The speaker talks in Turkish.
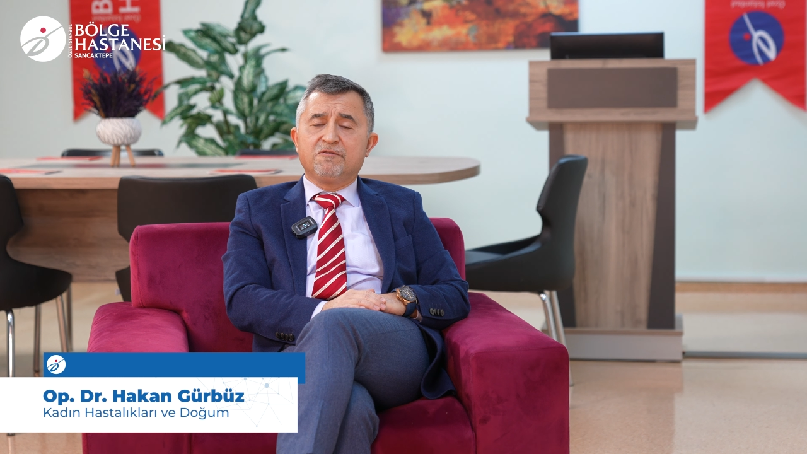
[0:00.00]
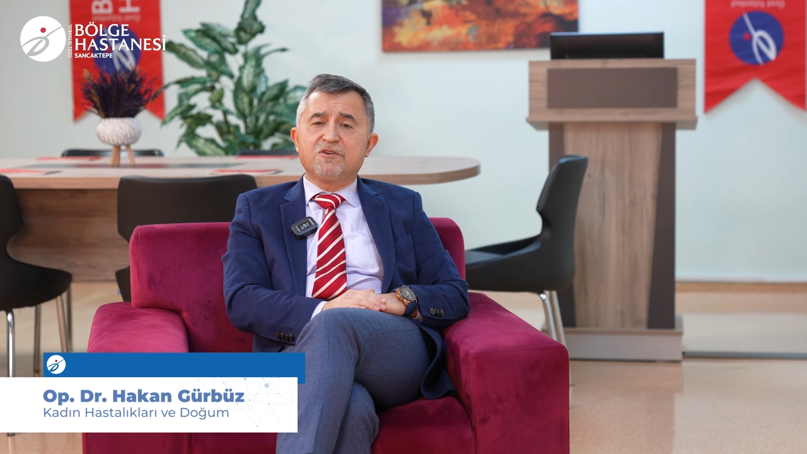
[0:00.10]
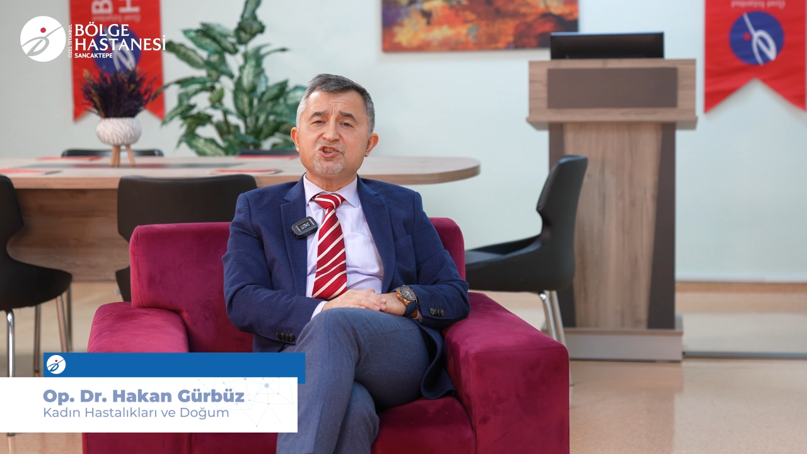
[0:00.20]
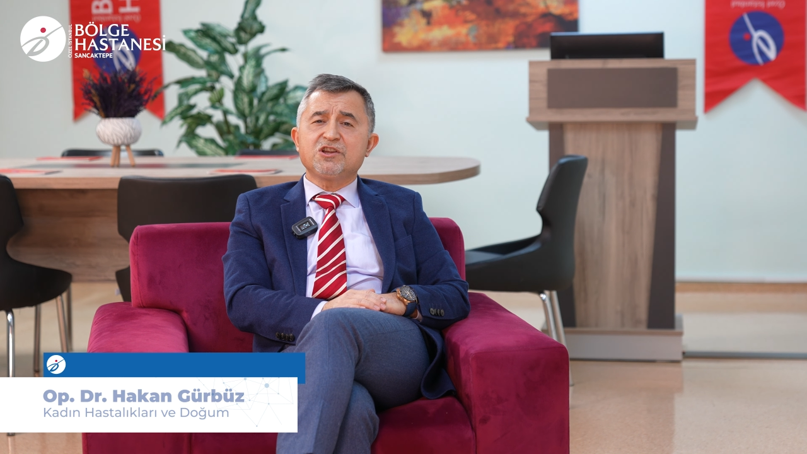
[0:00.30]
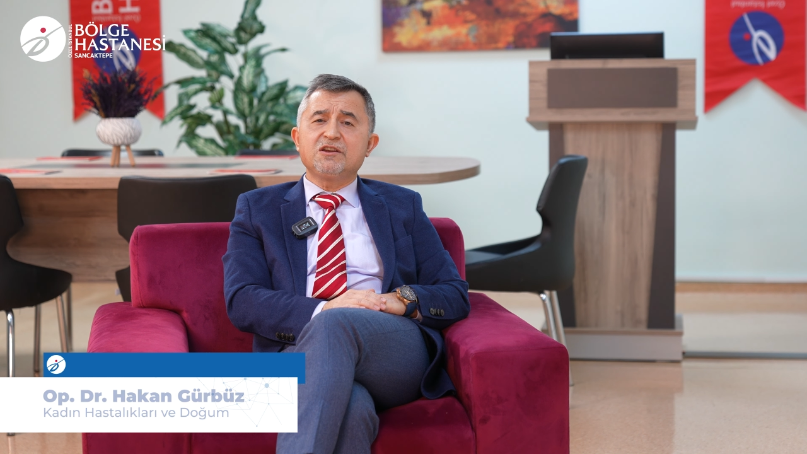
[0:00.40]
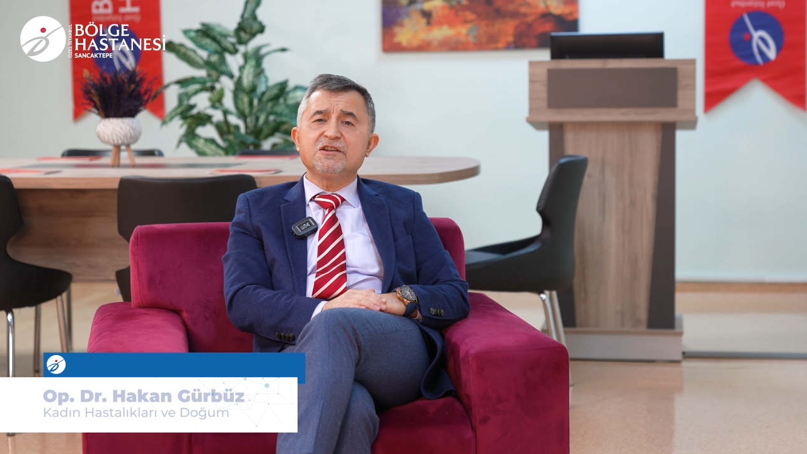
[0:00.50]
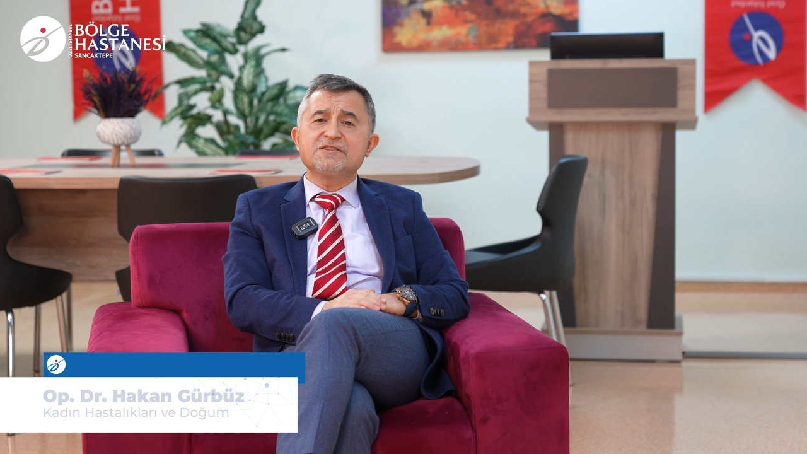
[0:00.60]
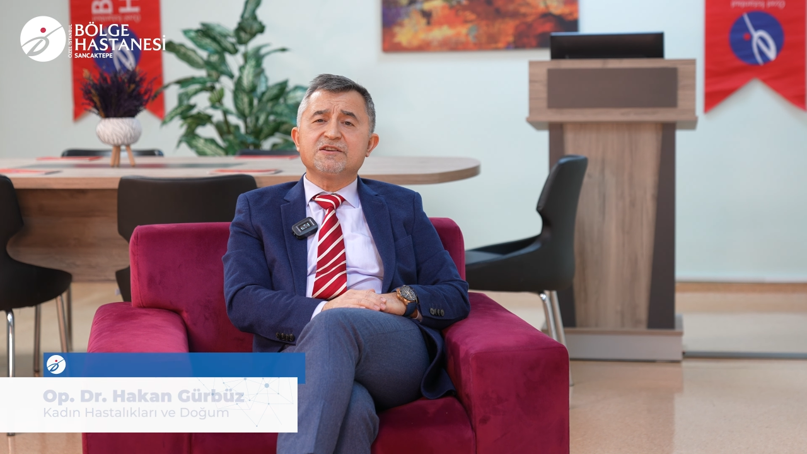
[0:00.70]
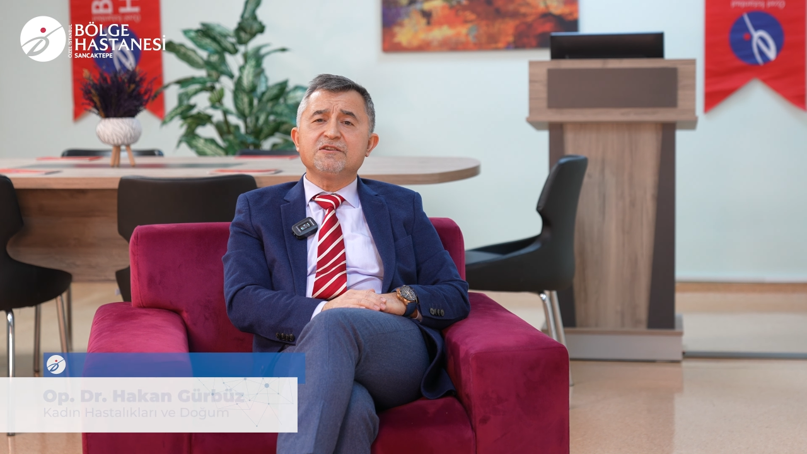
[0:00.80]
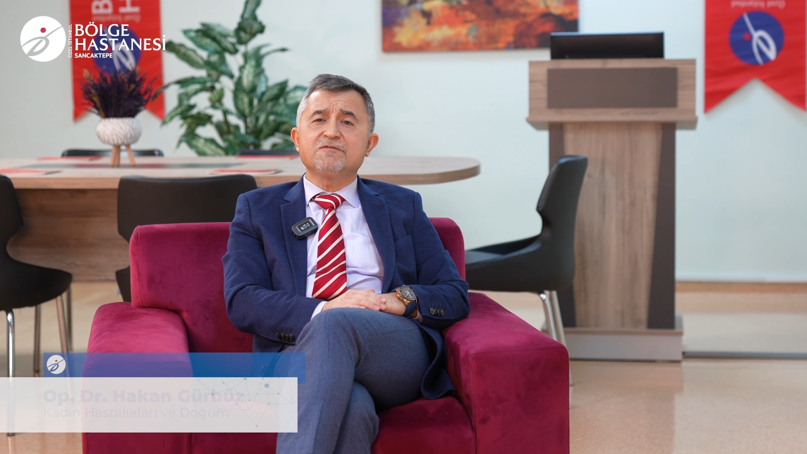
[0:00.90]
Vajinal
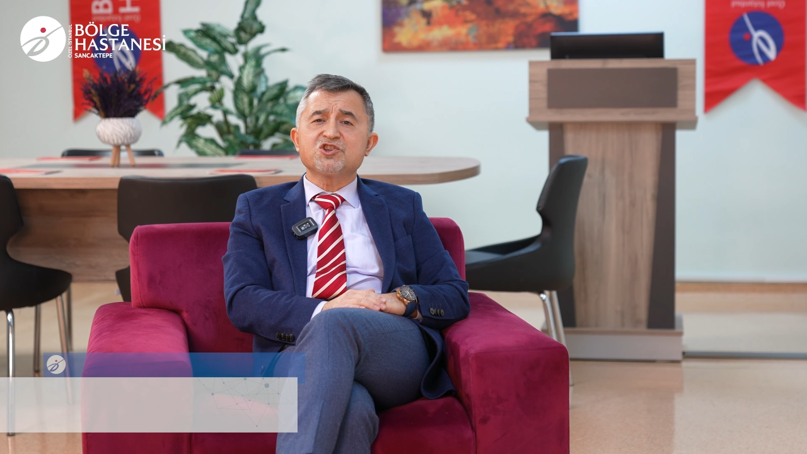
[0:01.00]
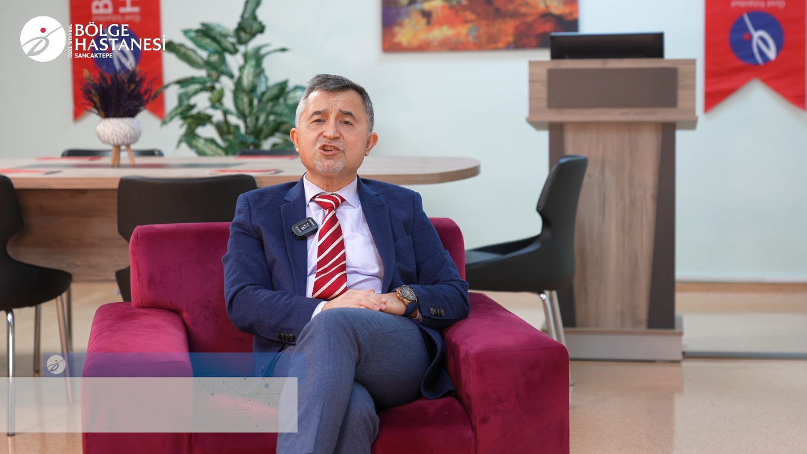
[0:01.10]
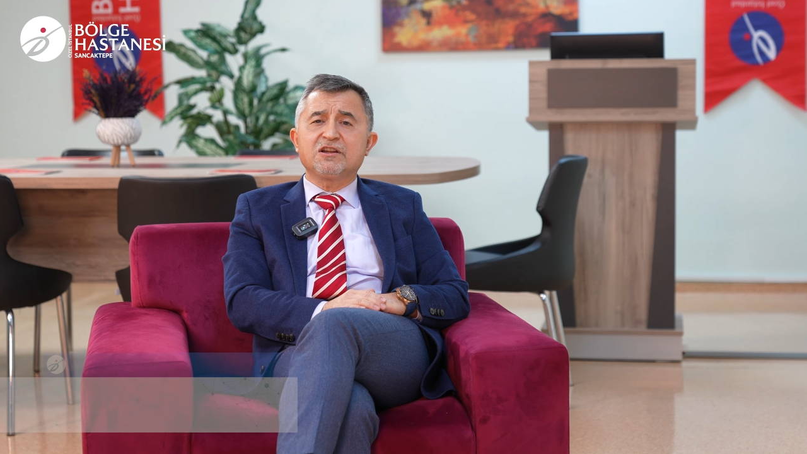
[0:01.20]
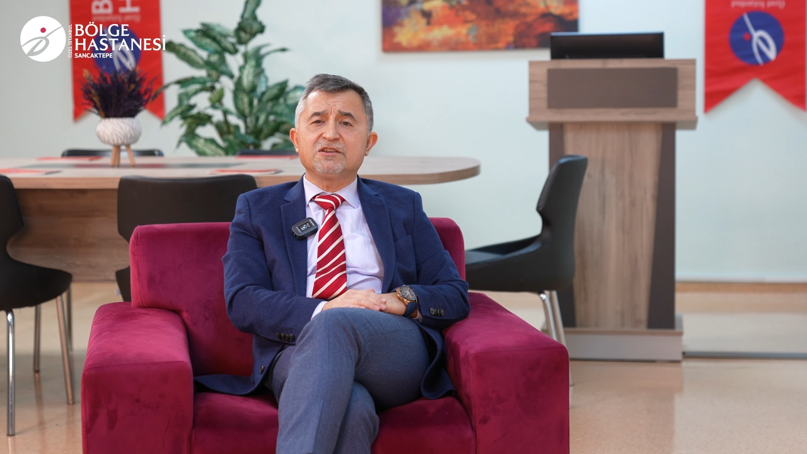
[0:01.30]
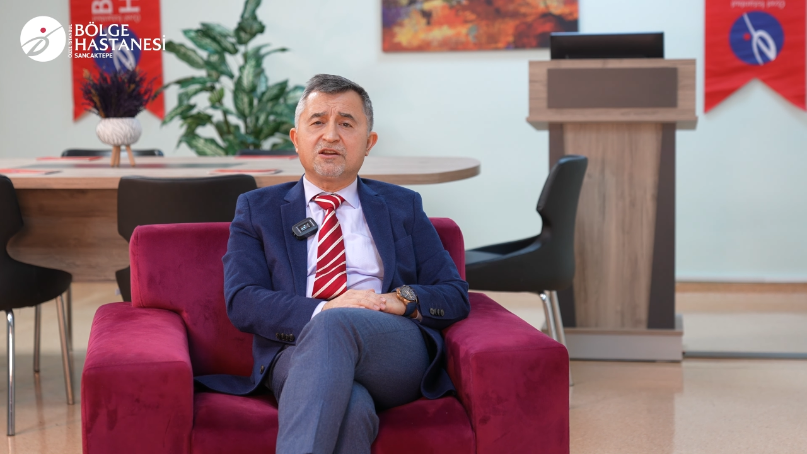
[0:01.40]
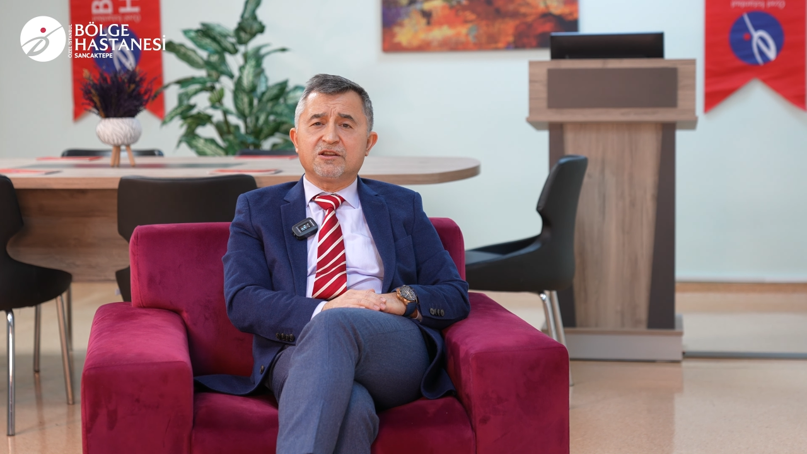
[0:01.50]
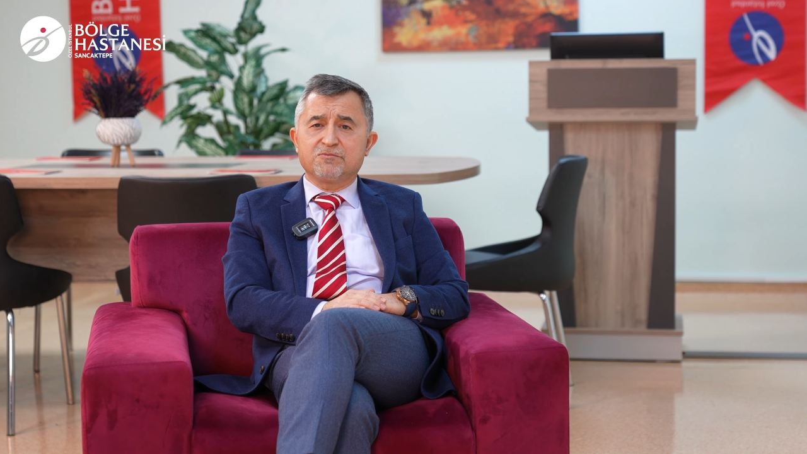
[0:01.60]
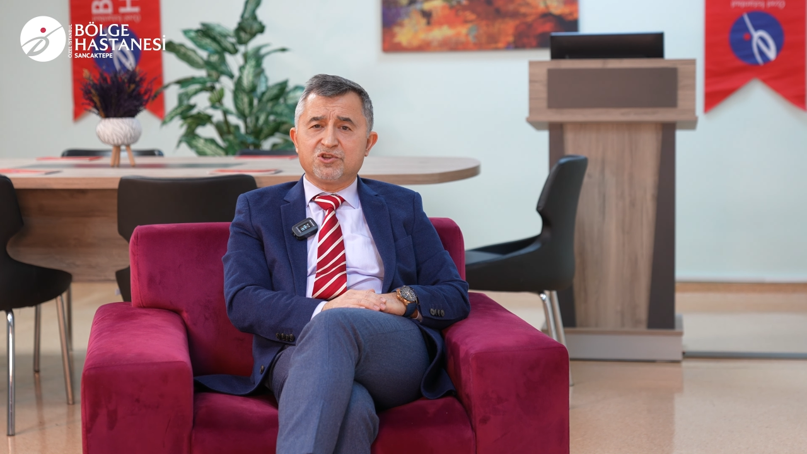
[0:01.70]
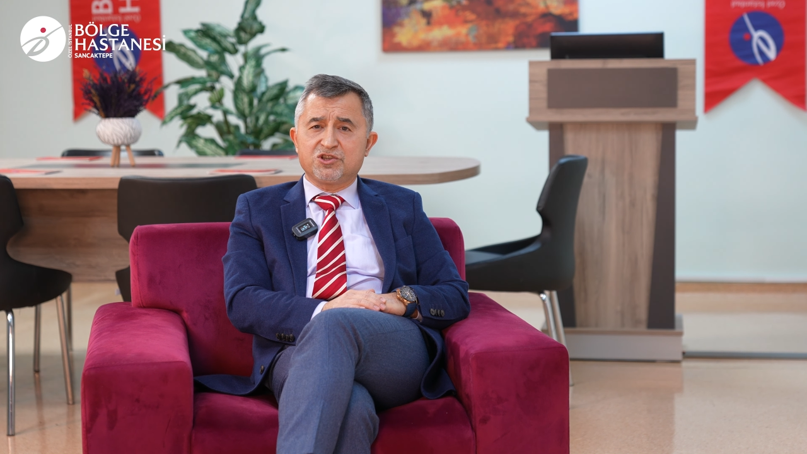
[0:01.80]
lazeri vajinal daraltma